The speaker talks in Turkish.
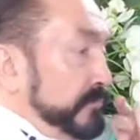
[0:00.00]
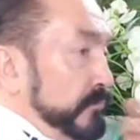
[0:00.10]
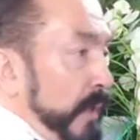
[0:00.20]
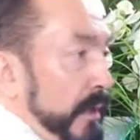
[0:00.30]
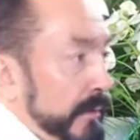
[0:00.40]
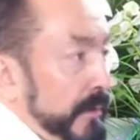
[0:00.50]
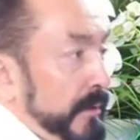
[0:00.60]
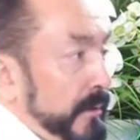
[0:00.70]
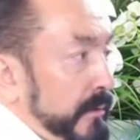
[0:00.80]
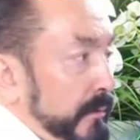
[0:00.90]
hakikaten
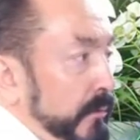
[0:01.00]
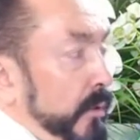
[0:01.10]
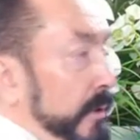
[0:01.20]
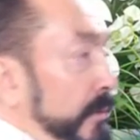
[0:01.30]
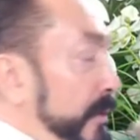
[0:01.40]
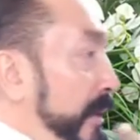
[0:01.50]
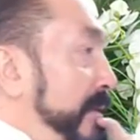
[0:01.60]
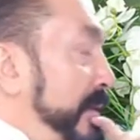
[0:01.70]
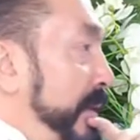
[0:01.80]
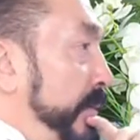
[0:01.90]
o hanımı
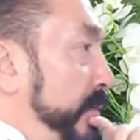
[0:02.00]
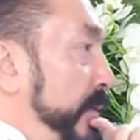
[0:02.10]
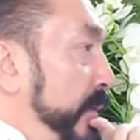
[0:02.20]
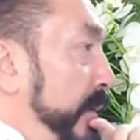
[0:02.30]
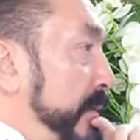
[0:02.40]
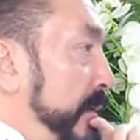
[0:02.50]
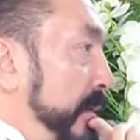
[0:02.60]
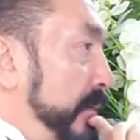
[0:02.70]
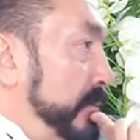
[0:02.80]
rahatsız eden bir şey varsa